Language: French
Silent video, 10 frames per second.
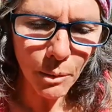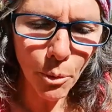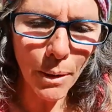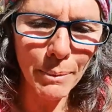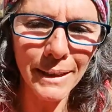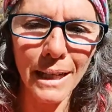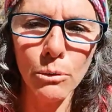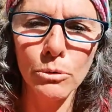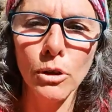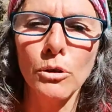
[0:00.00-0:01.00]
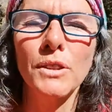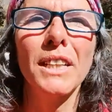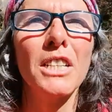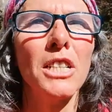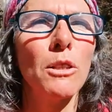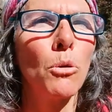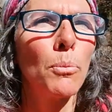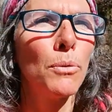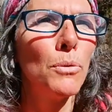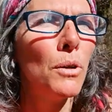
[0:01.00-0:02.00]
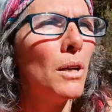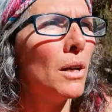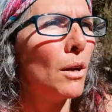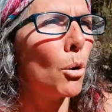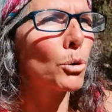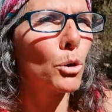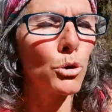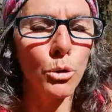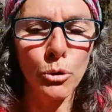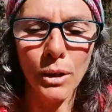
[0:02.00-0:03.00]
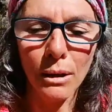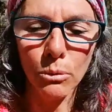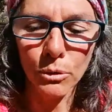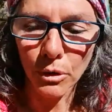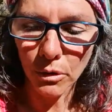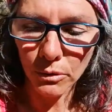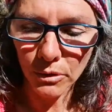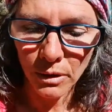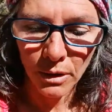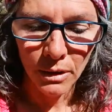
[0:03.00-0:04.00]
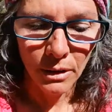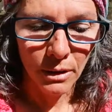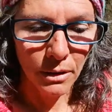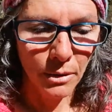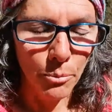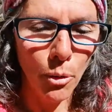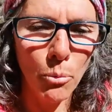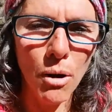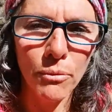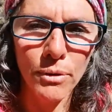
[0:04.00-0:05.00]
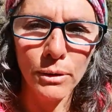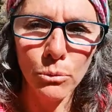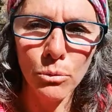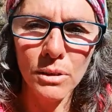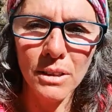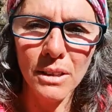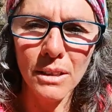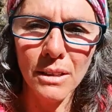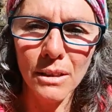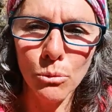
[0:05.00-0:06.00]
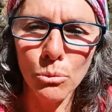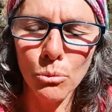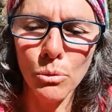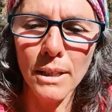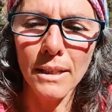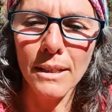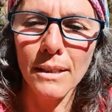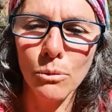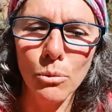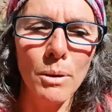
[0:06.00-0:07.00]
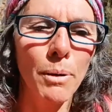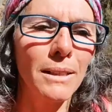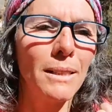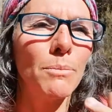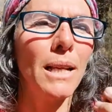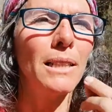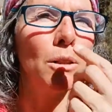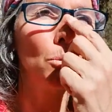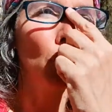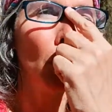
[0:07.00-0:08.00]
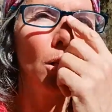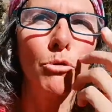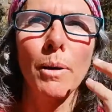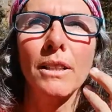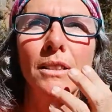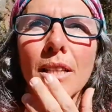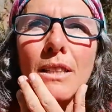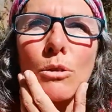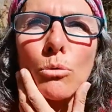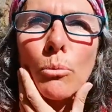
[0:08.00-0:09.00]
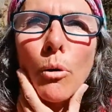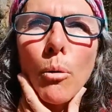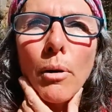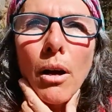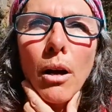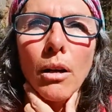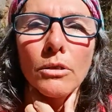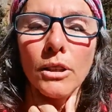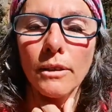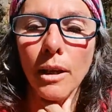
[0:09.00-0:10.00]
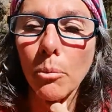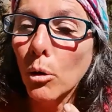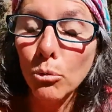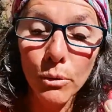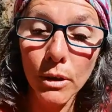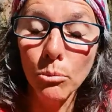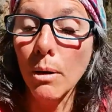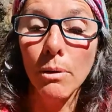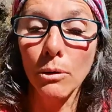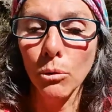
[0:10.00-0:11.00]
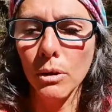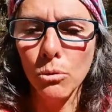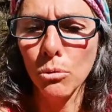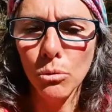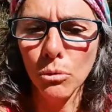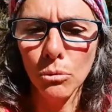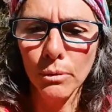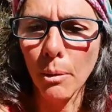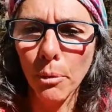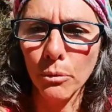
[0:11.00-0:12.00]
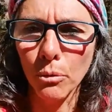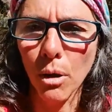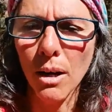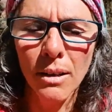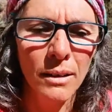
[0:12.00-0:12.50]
pour permettre à la conscience de diriger non plus autre chose que la conscience. Euh, pour moi, en fait, tout ce qui, les, tous les principes d'addiction, alors là, je parlais des addictions propres à certains produits ou même la nourriture ou n'importe quoi,